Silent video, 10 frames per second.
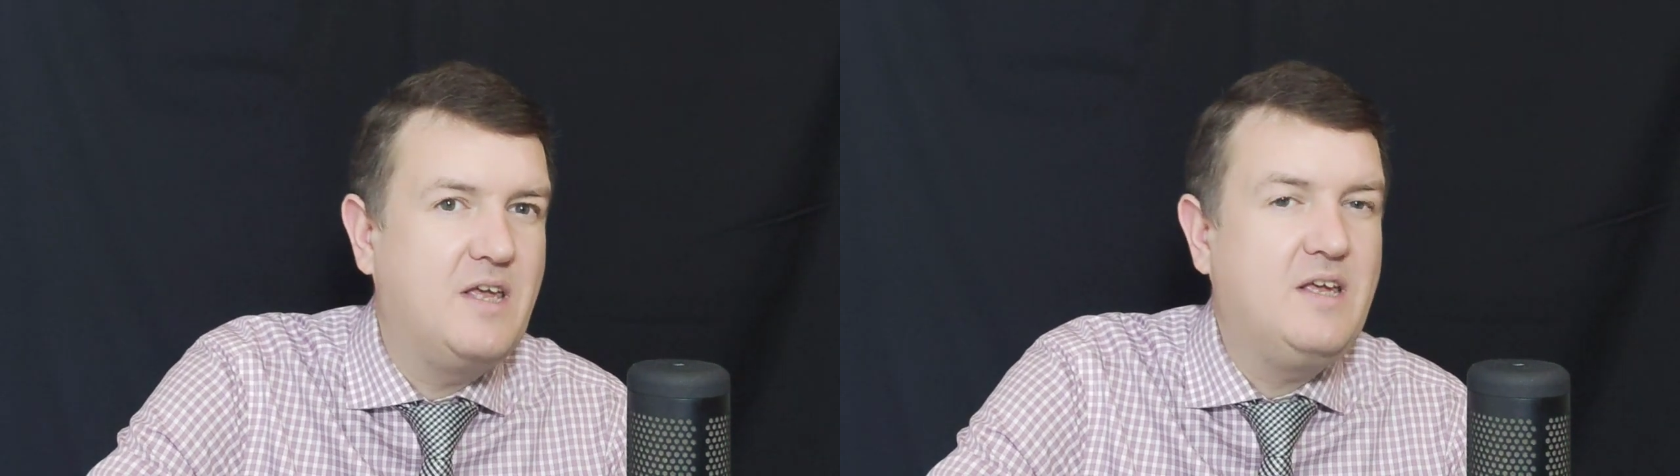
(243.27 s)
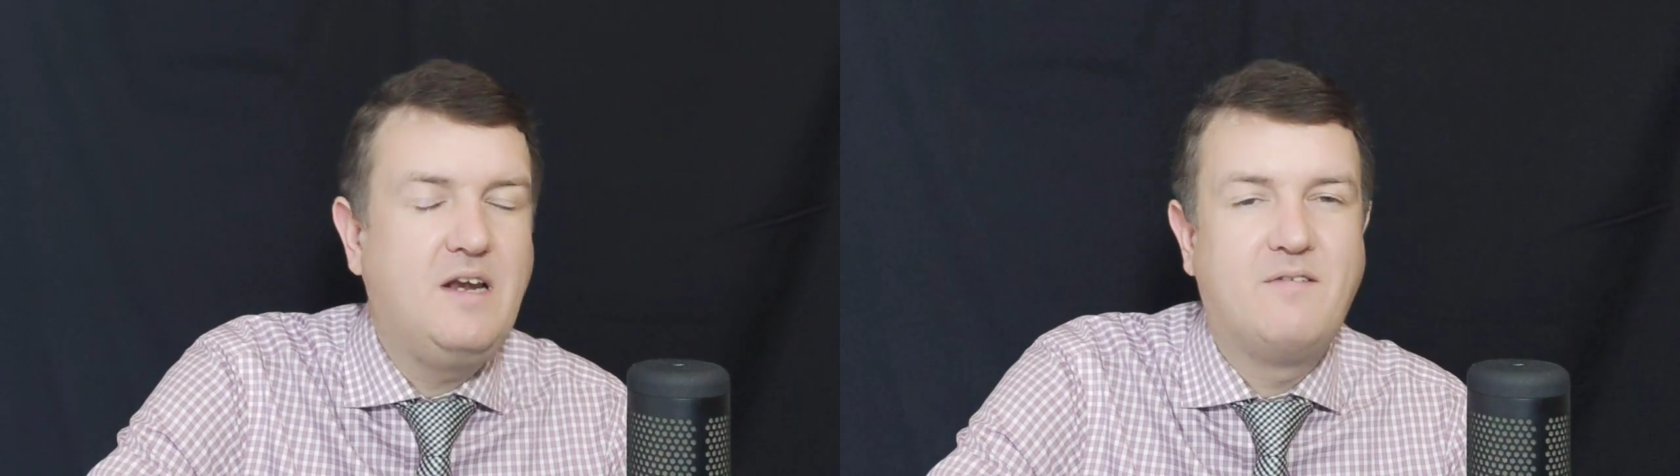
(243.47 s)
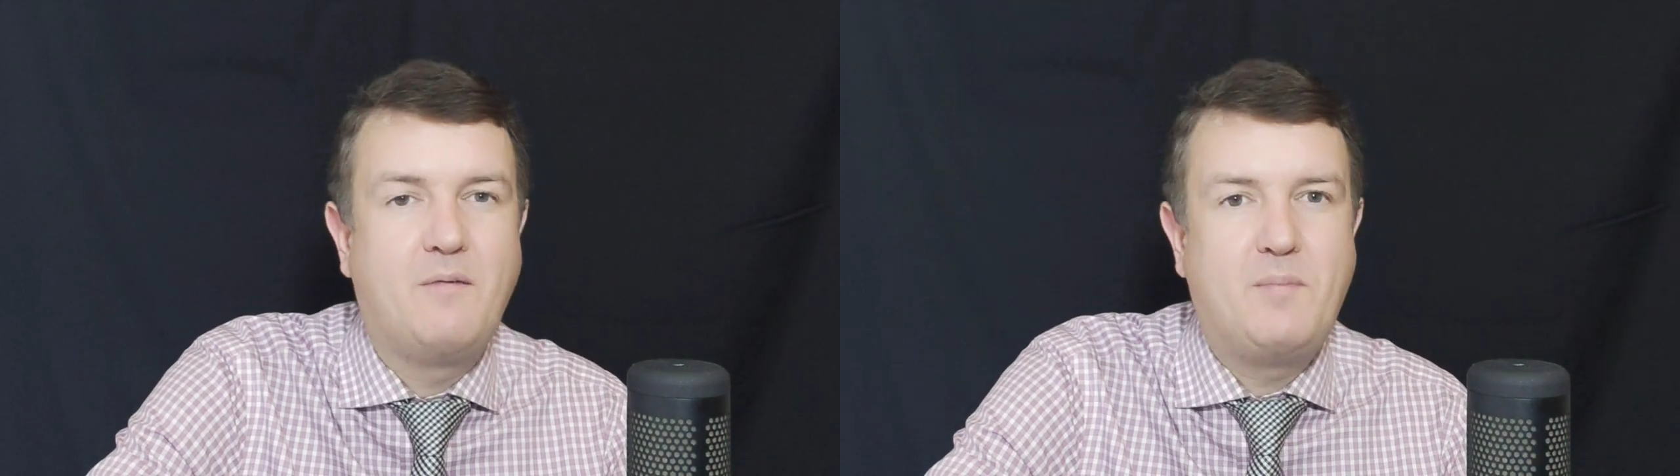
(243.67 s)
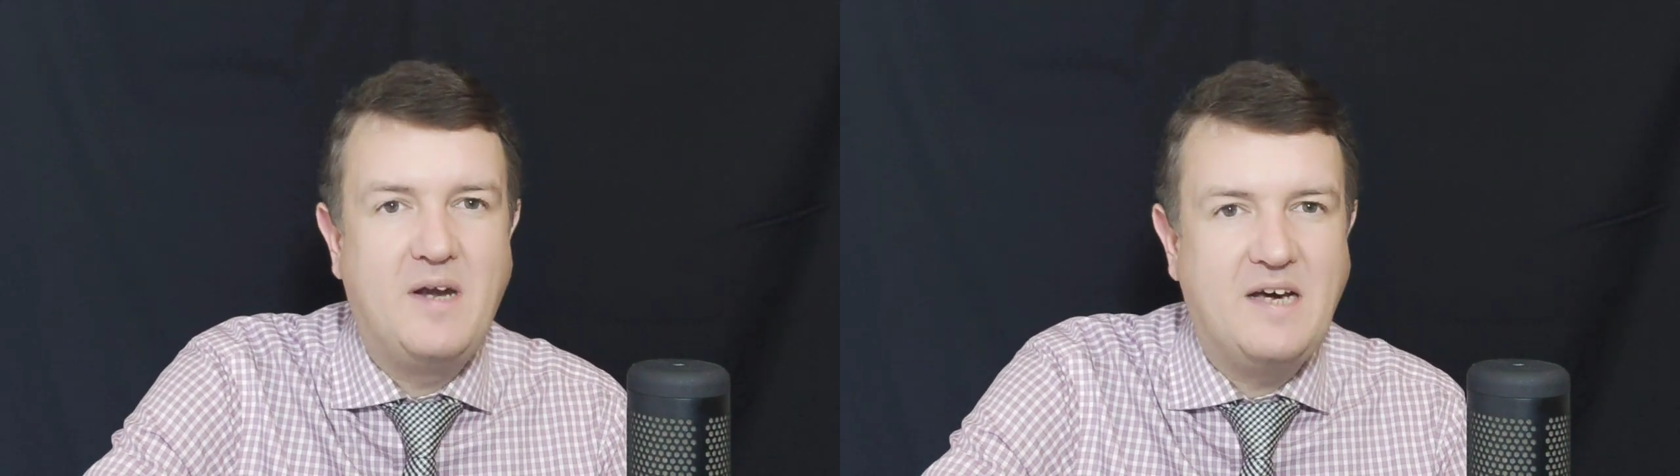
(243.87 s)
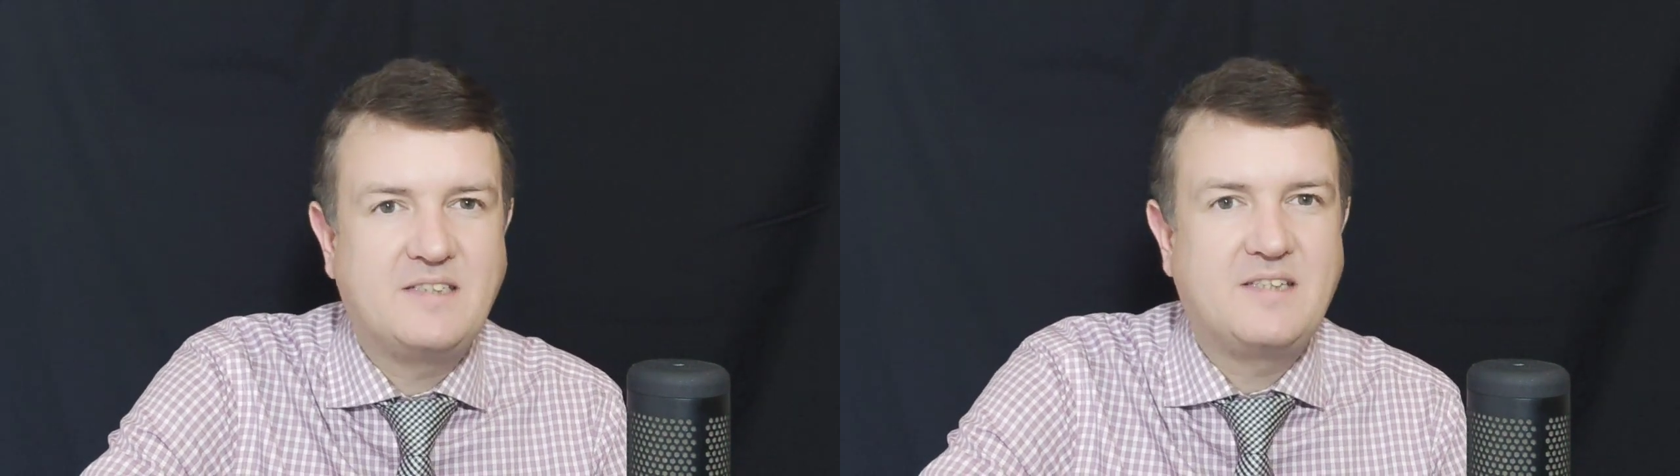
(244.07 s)
или в
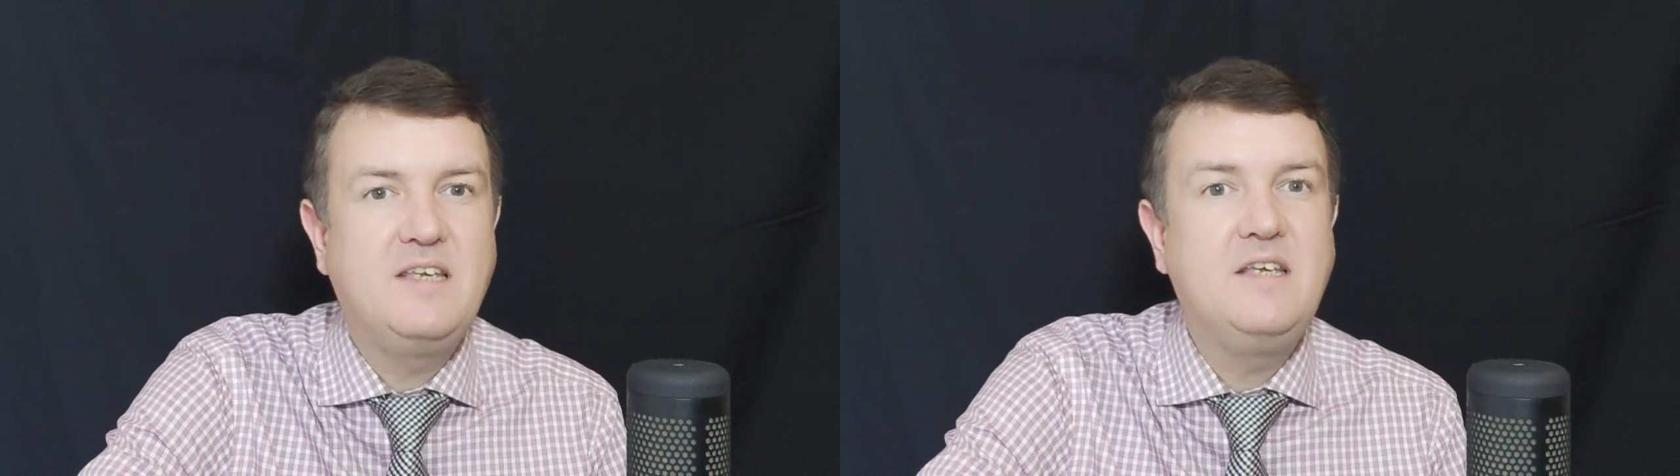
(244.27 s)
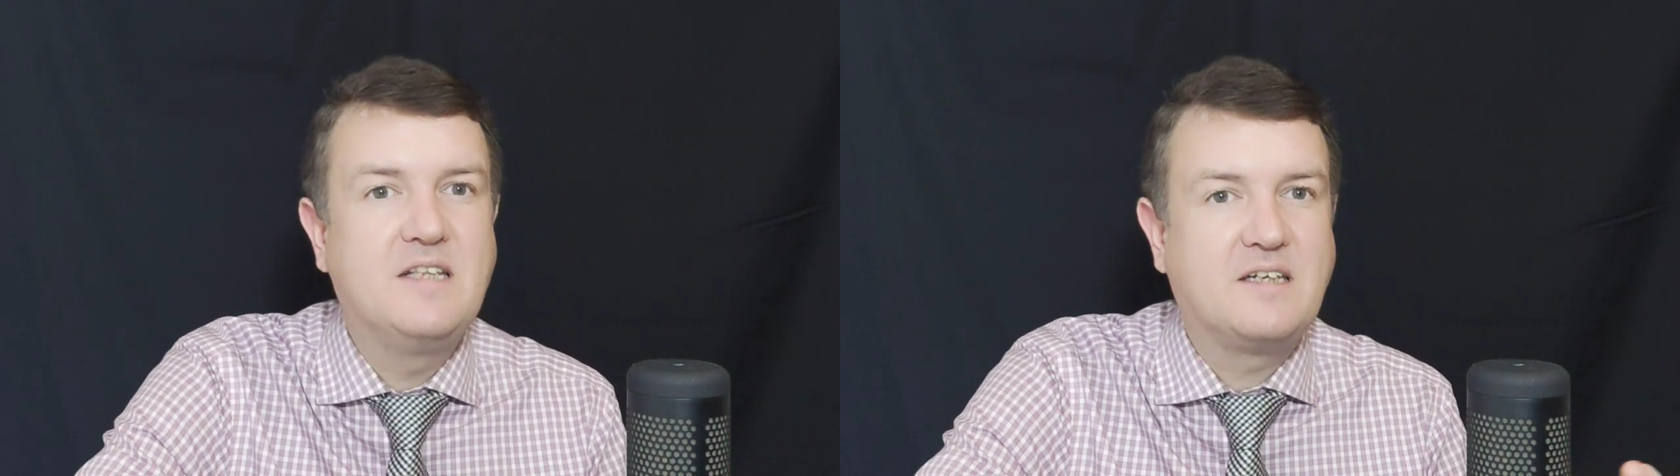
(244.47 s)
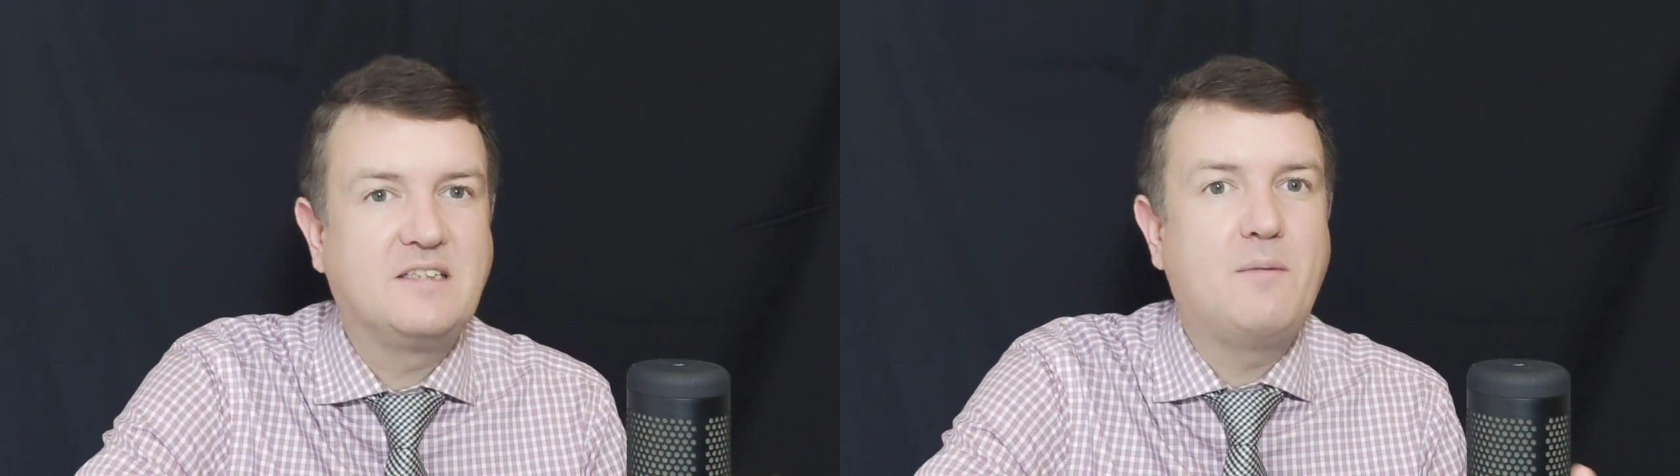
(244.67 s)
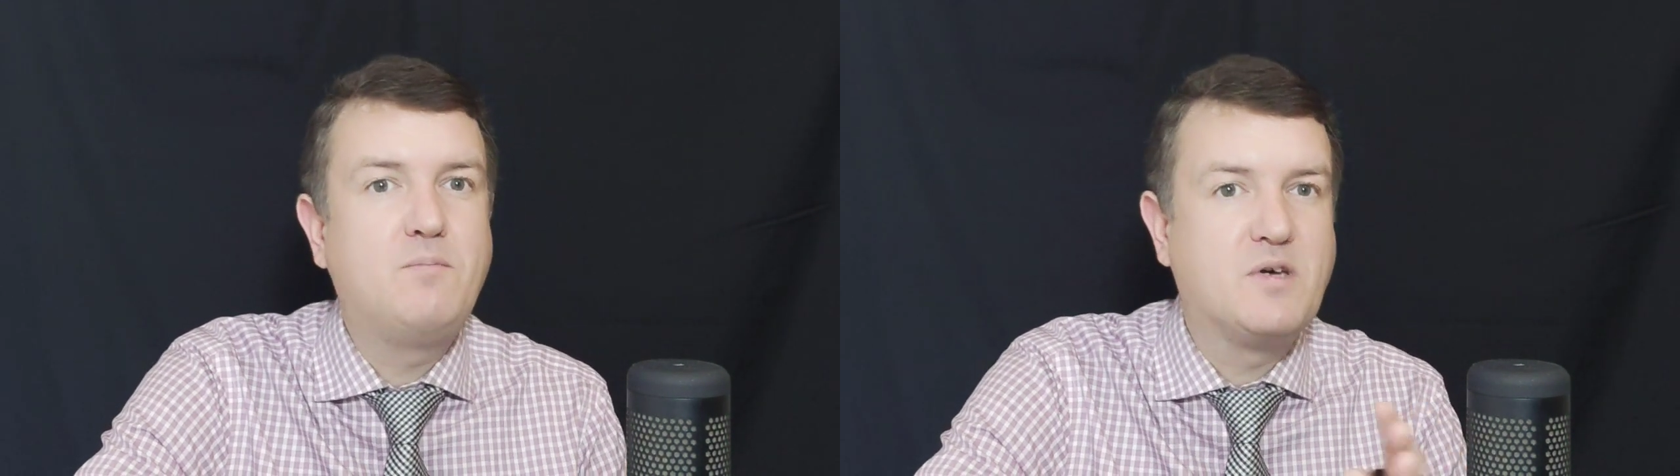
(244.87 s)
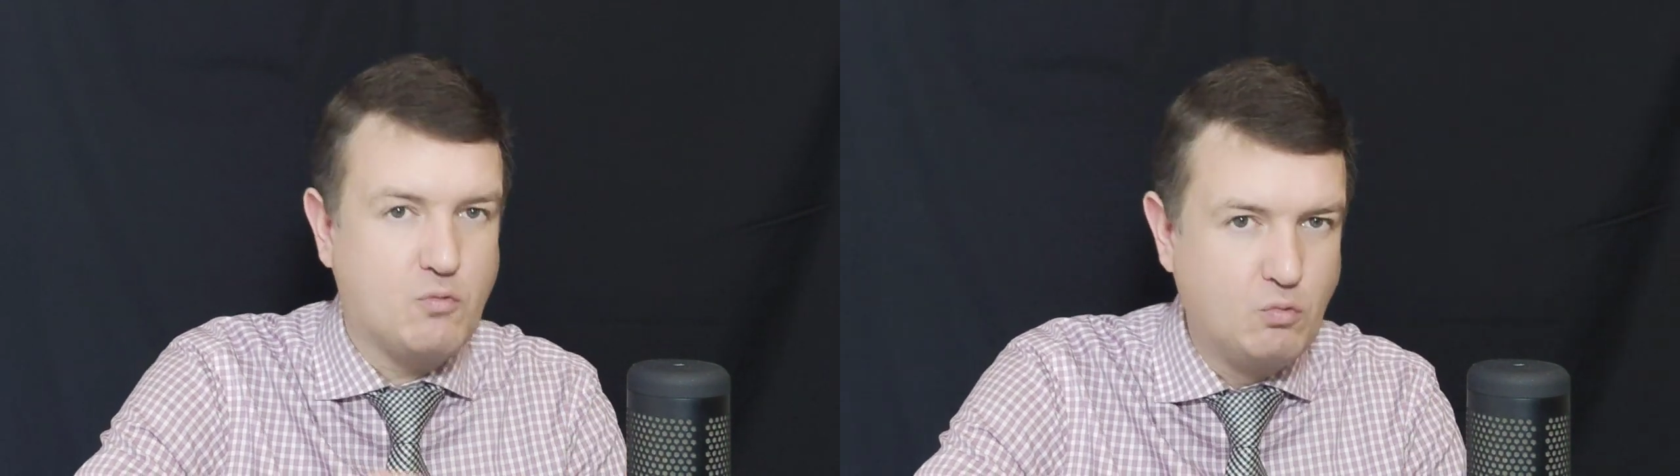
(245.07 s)
апелляции иногда
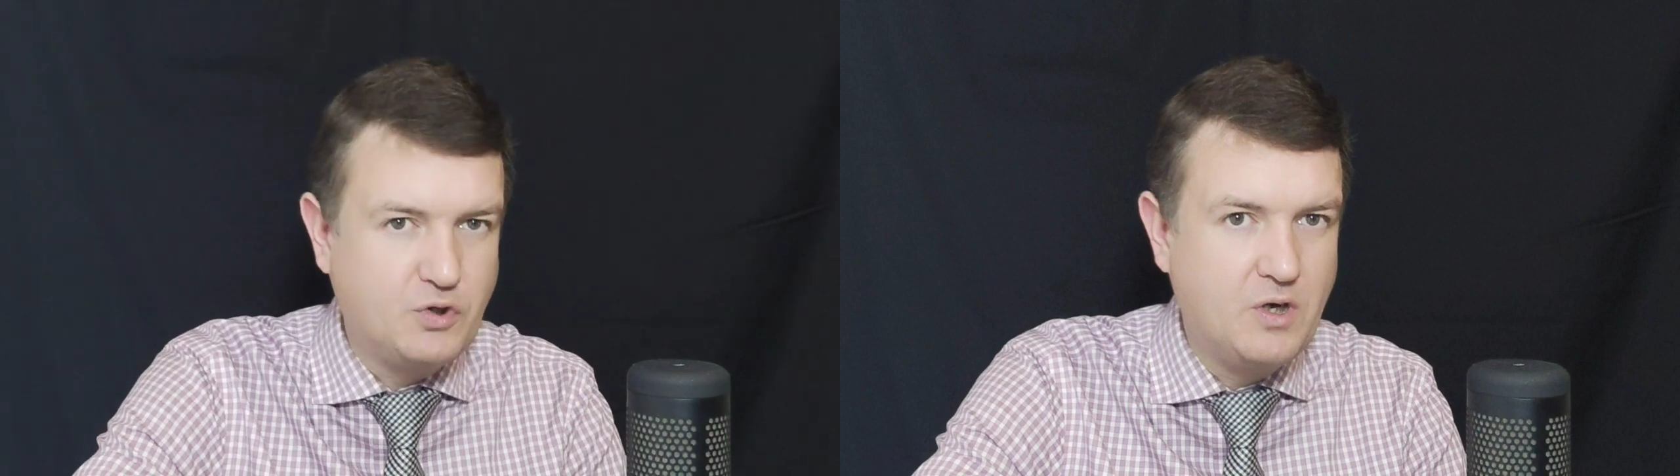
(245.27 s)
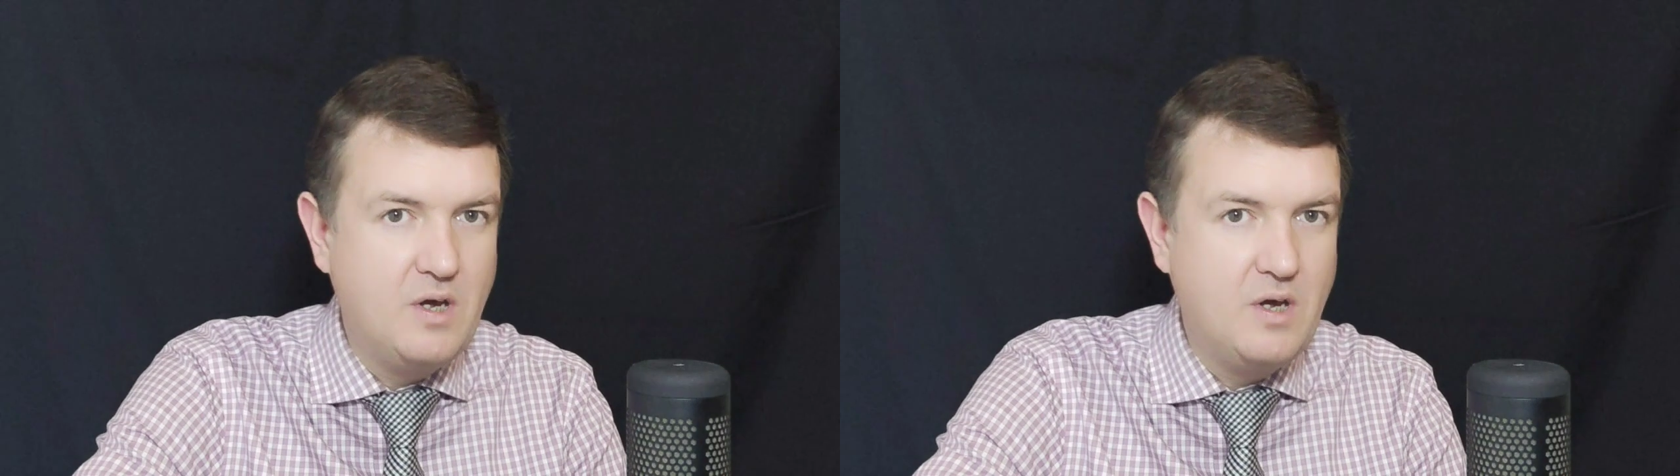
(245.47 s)
берут